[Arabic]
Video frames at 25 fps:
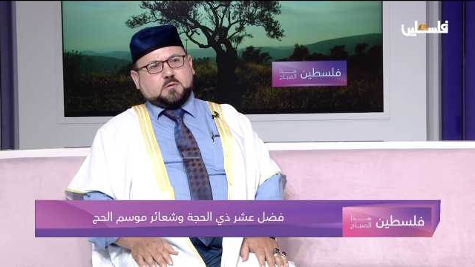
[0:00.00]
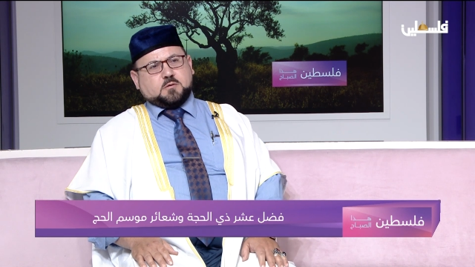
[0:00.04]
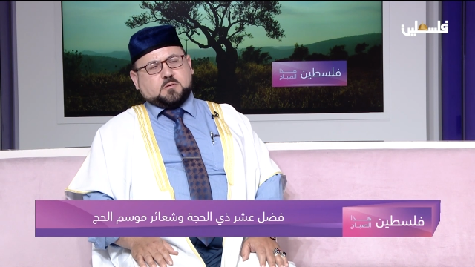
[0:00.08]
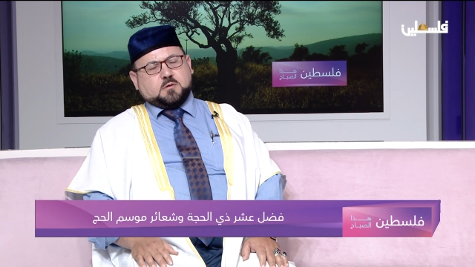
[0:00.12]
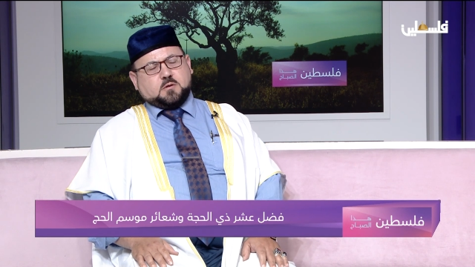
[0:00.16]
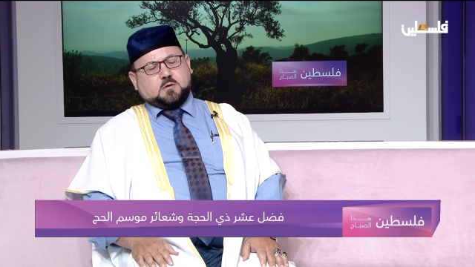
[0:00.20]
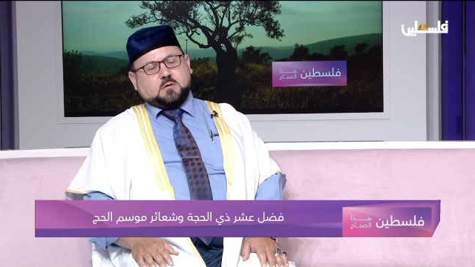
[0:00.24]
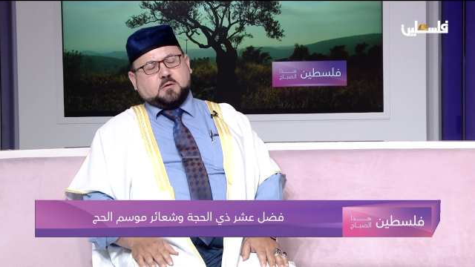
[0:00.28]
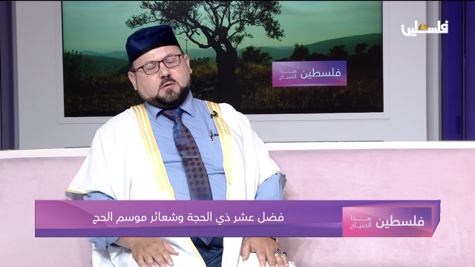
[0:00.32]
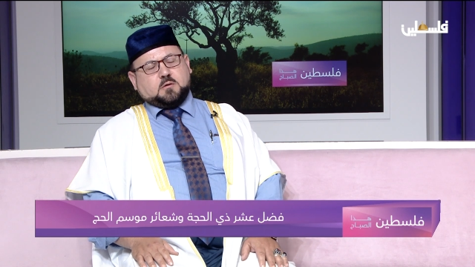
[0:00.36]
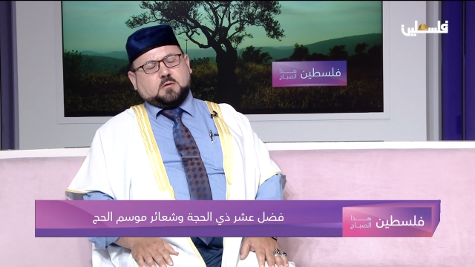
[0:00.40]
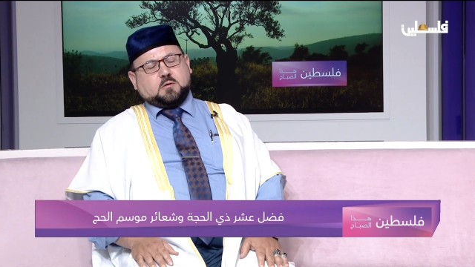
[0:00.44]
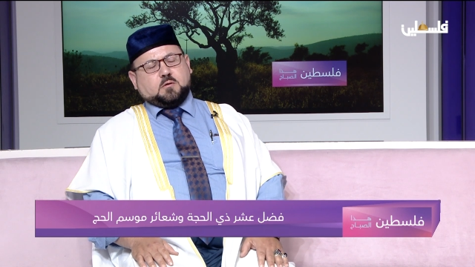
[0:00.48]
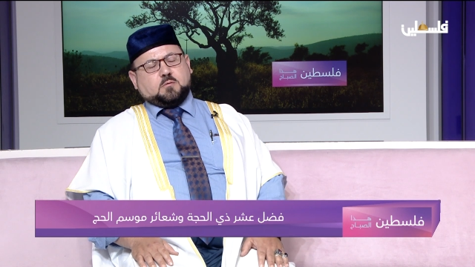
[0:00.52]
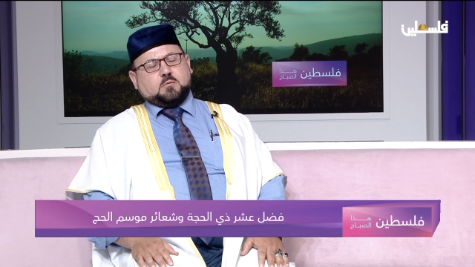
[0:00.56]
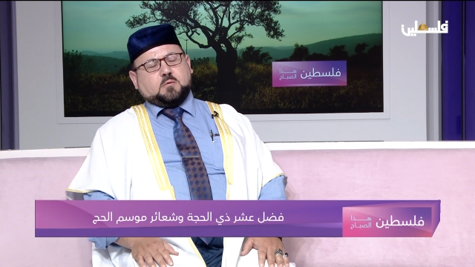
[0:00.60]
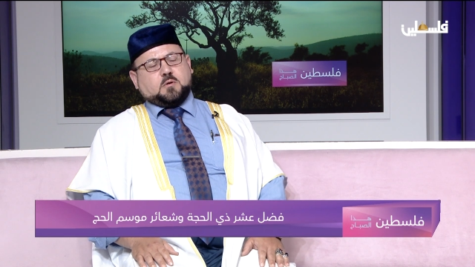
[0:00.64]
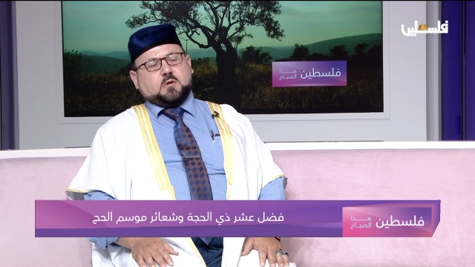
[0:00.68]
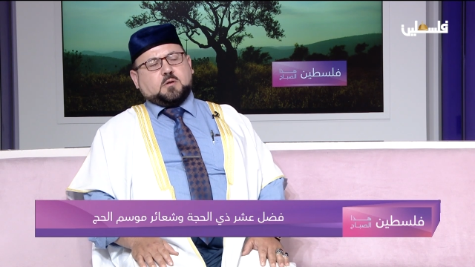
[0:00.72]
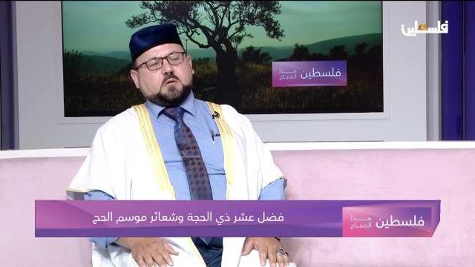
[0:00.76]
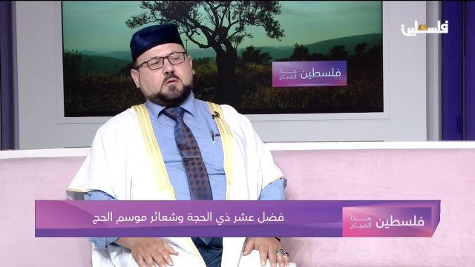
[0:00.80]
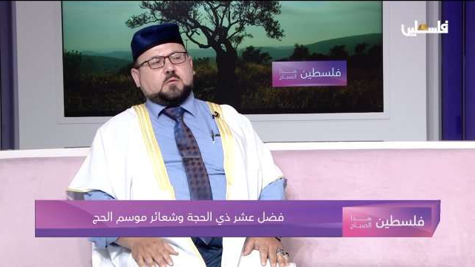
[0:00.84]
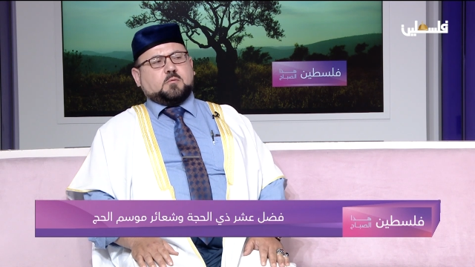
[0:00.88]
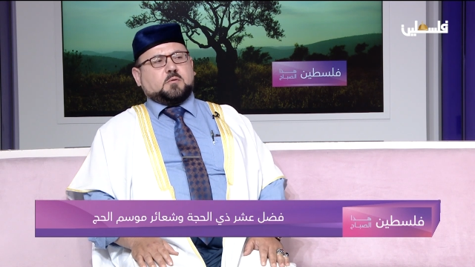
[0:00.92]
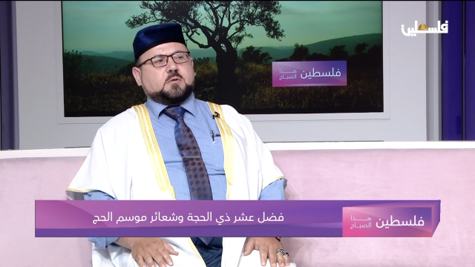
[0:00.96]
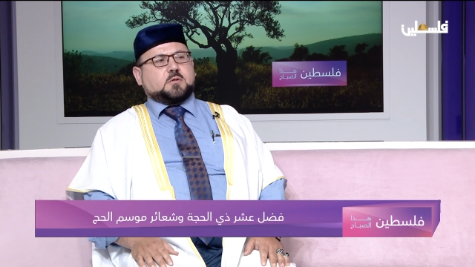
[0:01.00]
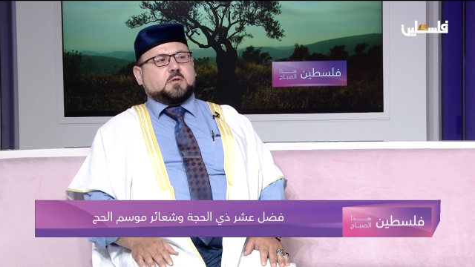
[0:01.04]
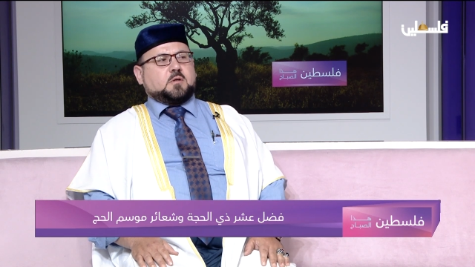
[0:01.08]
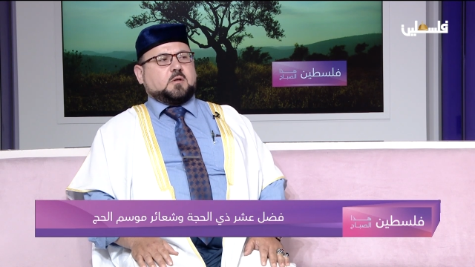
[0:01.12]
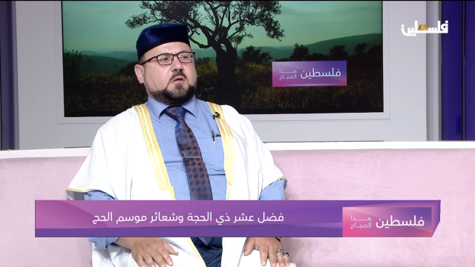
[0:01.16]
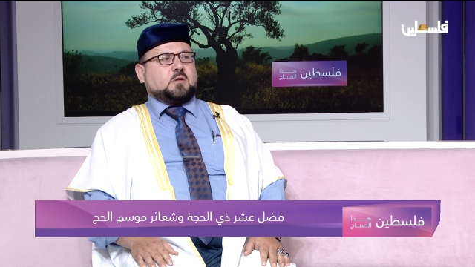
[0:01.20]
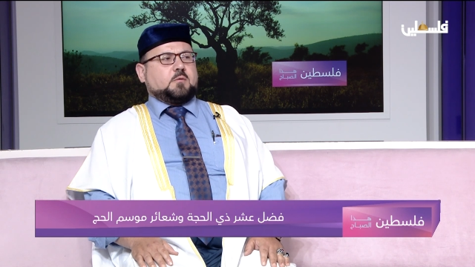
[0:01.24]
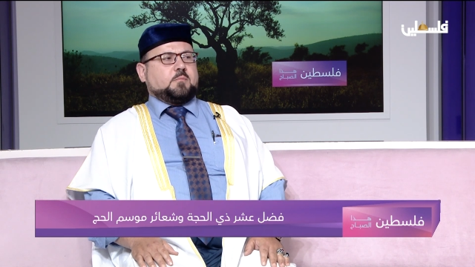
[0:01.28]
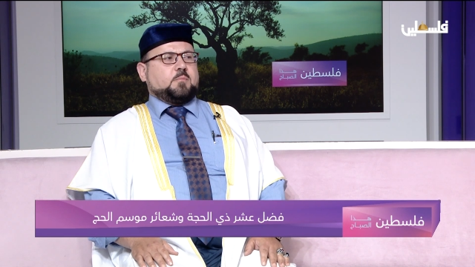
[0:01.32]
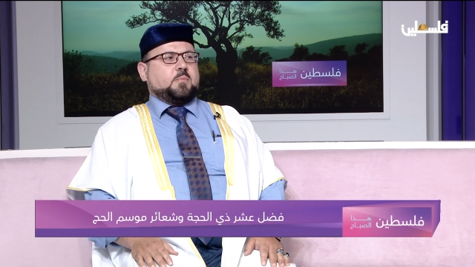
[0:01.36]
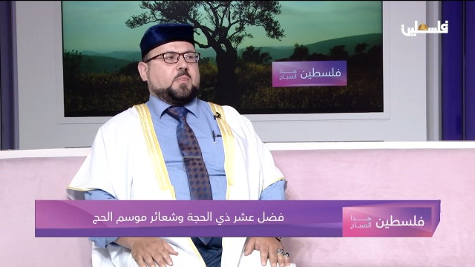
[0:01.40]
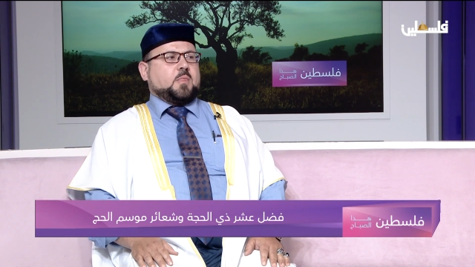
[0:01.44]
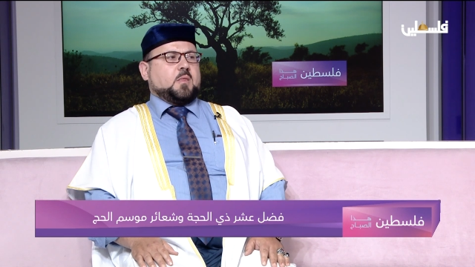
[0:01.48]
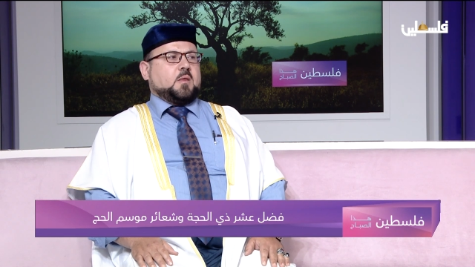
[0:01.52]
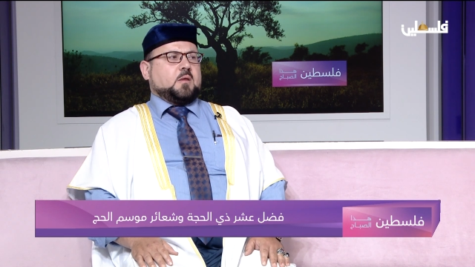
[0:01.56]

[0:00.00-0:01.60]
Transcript: صلى الله عليه وسلم